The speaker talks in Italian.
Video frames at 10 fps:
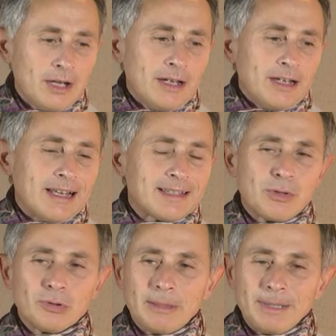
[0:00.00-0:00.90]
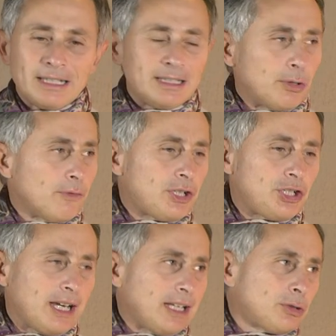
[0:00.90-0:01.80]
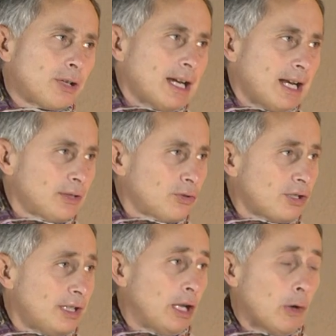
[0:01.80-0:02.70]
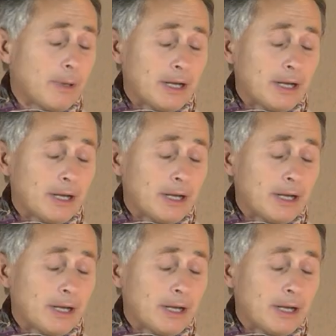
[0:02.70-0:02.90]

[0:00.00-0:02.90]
la seconda metà del Novecento regalandoci delle opere